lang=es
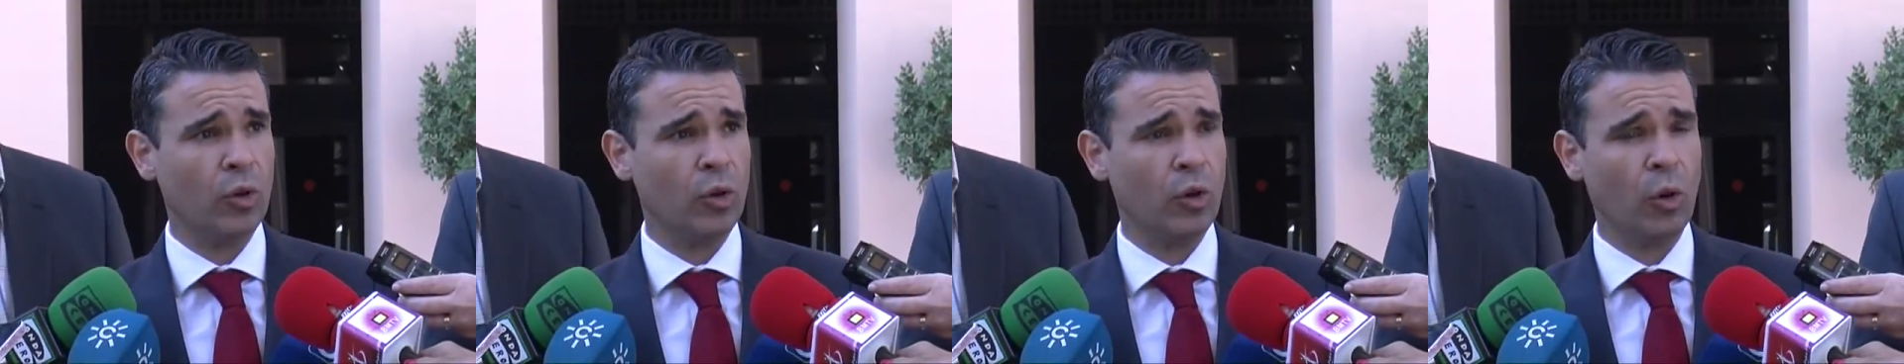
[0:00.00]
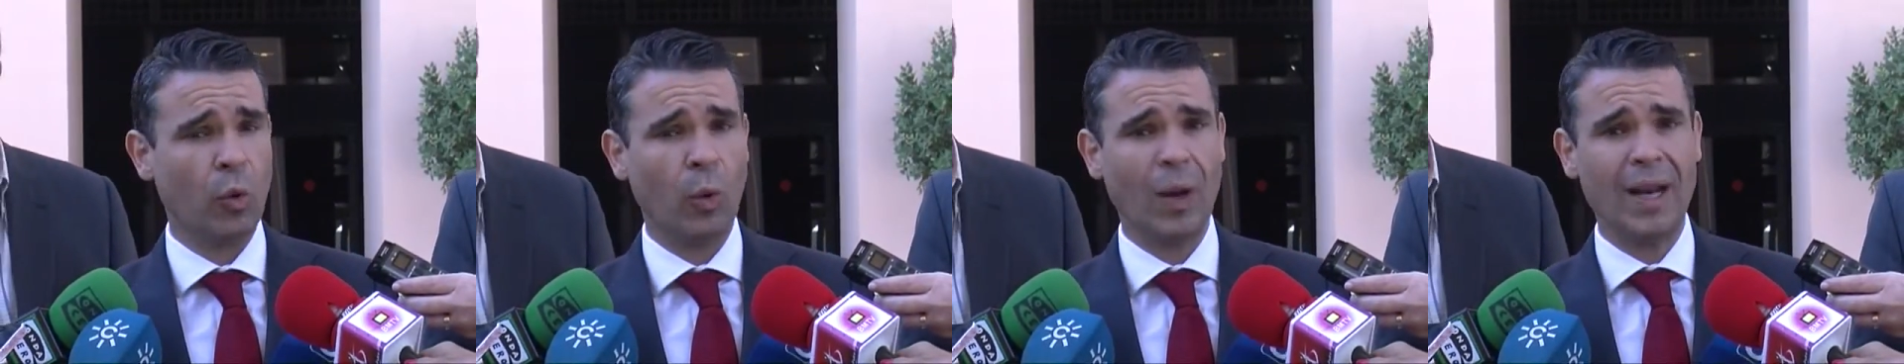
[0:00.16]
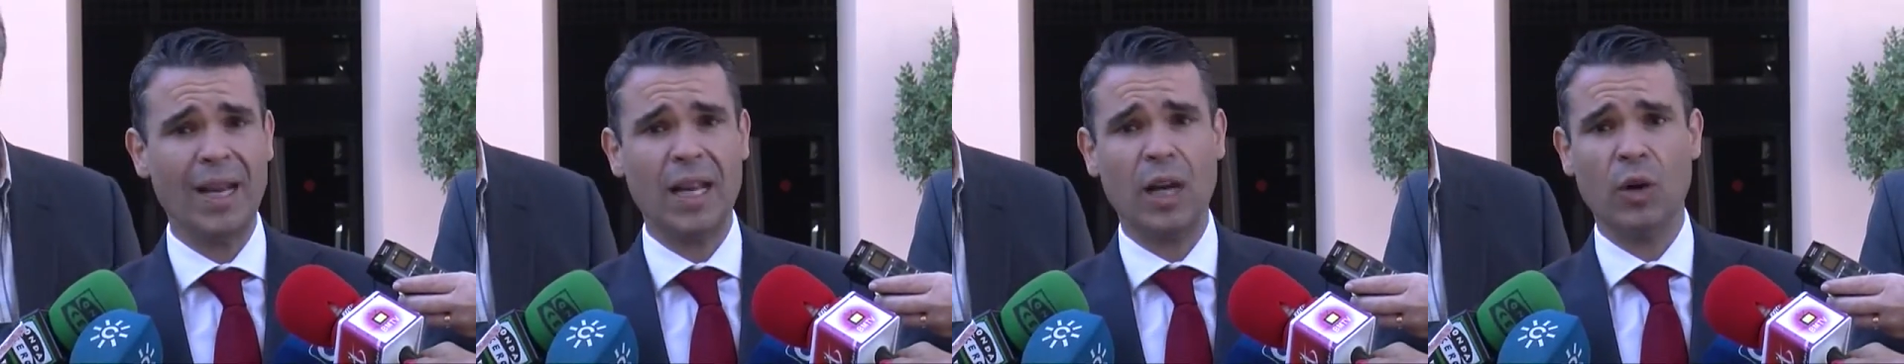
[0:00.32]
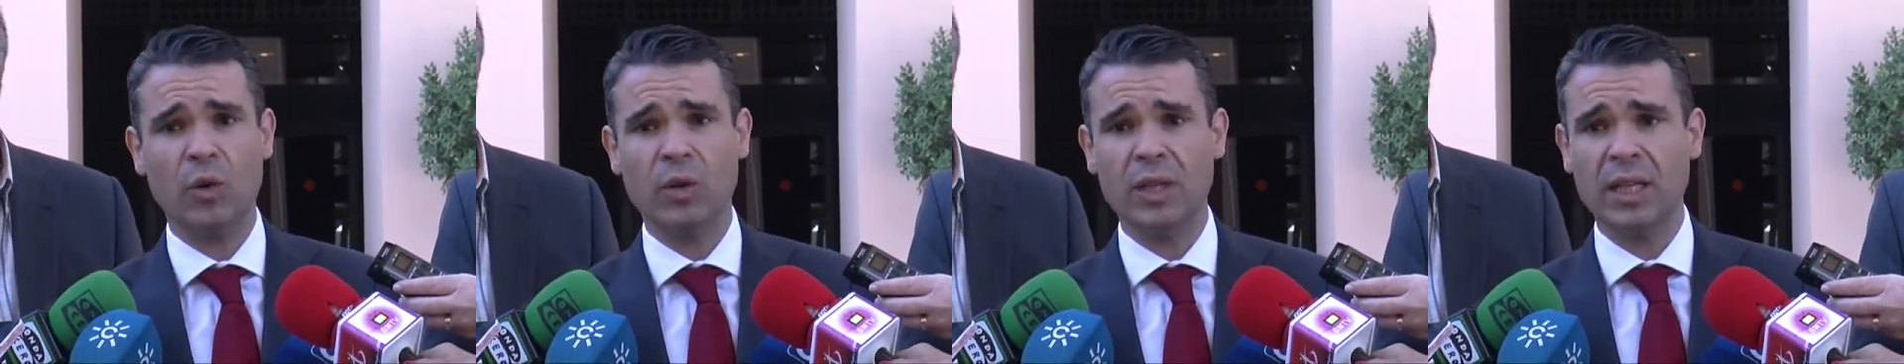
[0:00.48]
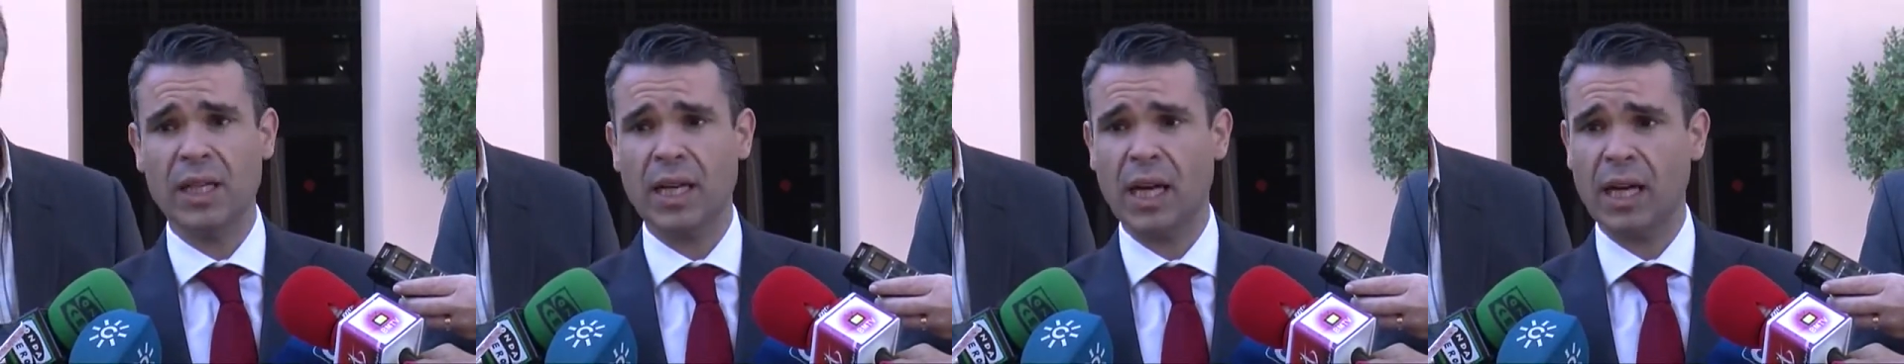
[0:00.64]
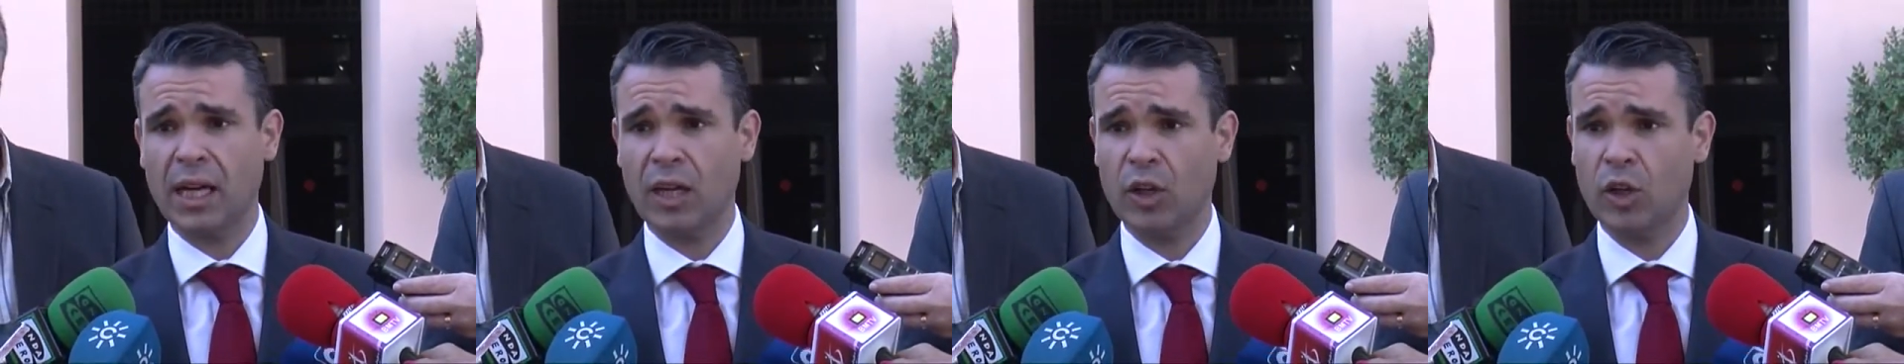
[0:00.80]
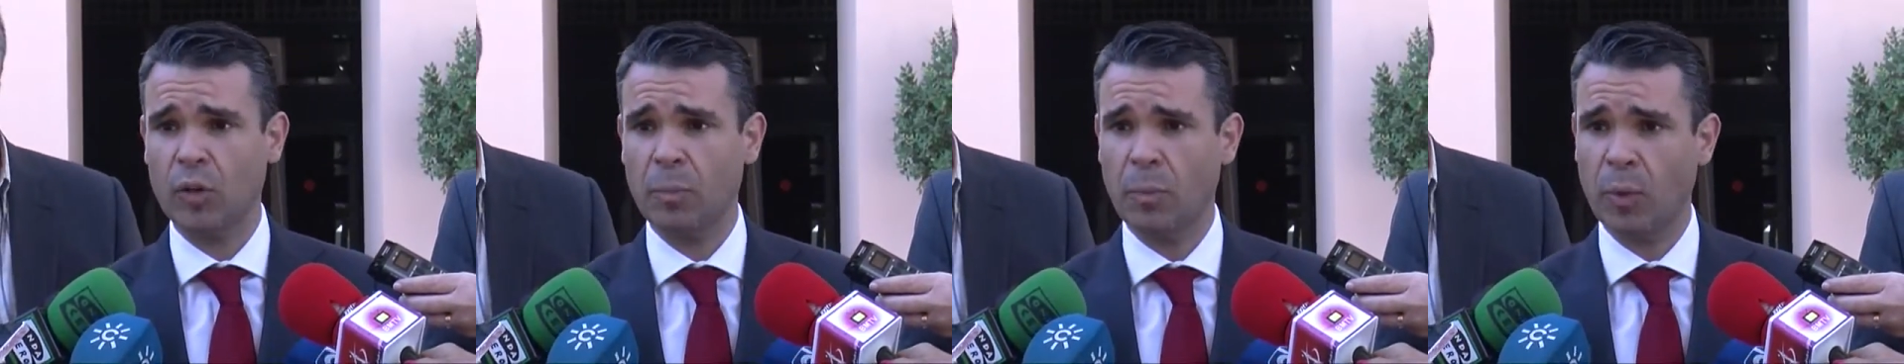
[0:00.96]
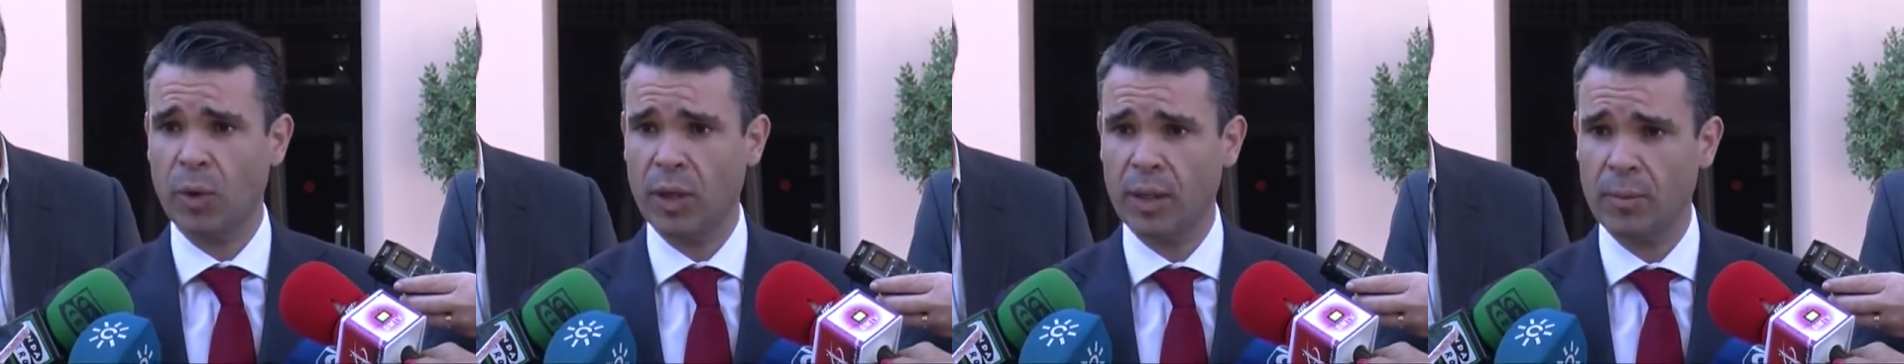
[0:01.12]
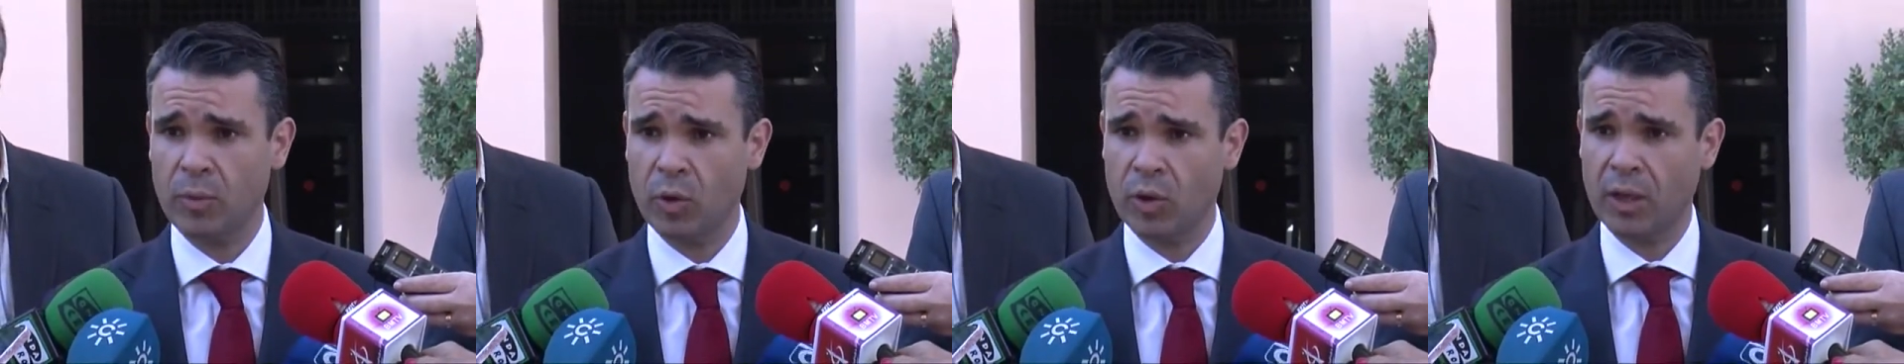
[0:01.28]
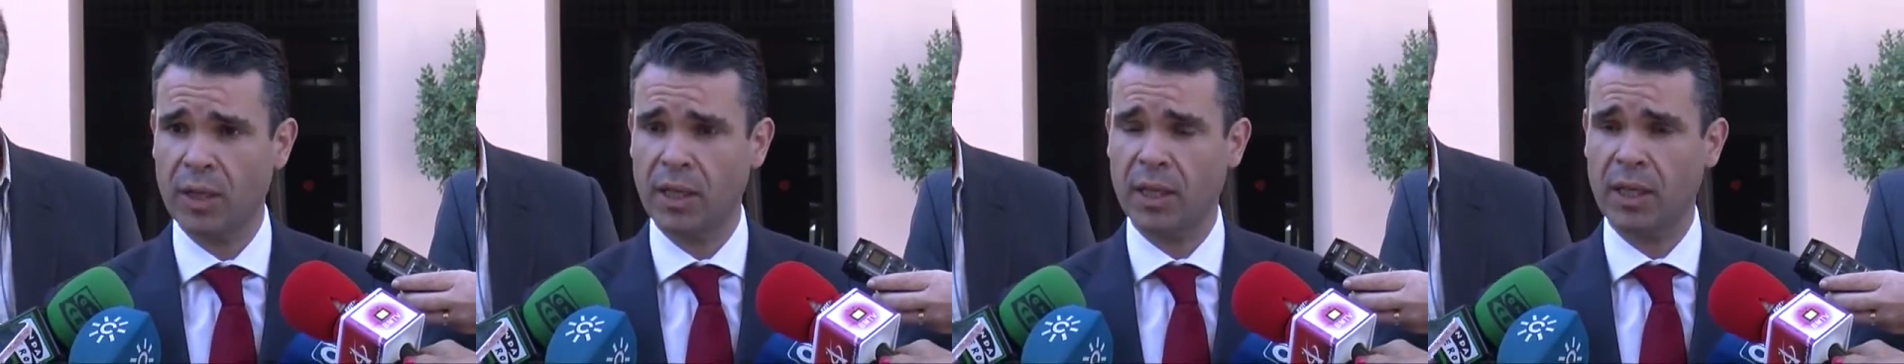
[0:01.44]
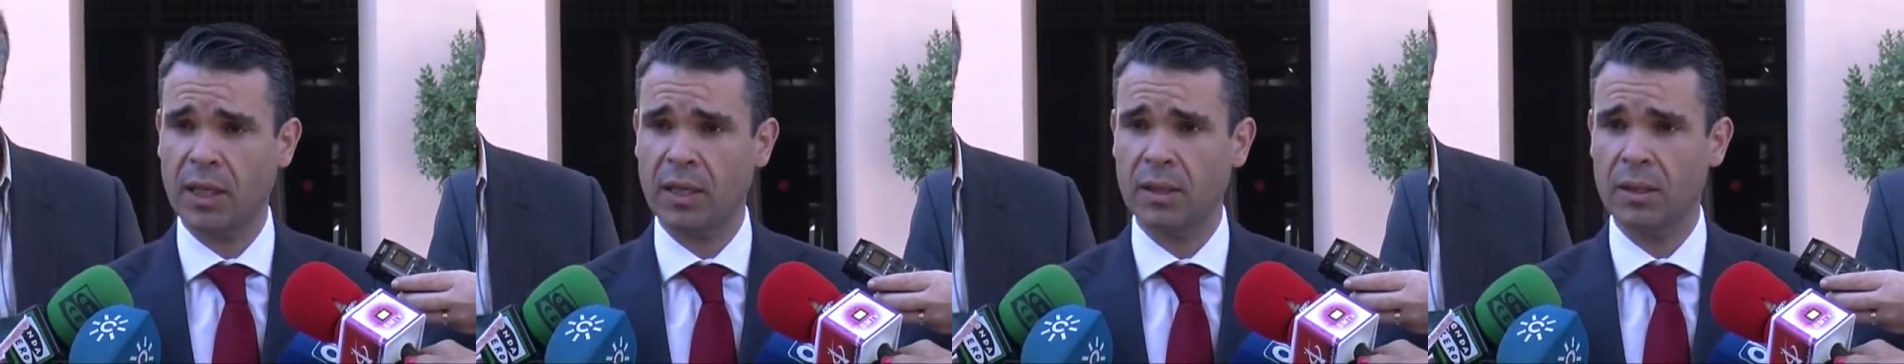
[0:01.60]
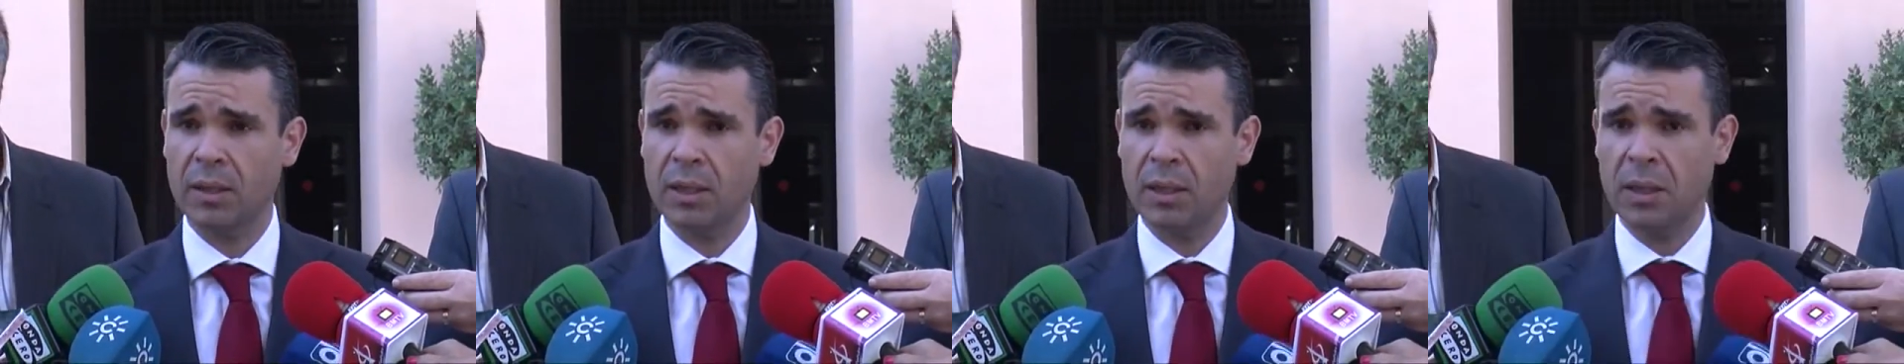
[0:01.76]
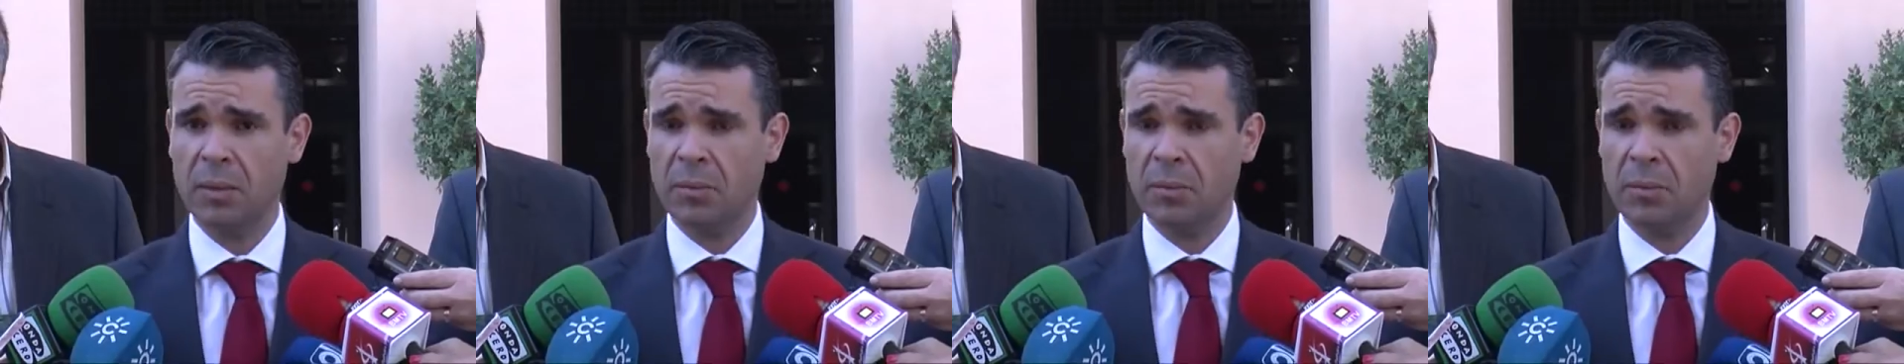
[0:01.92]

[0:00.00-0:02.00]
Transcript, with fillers: con lo cual es la única que nos podemos creer,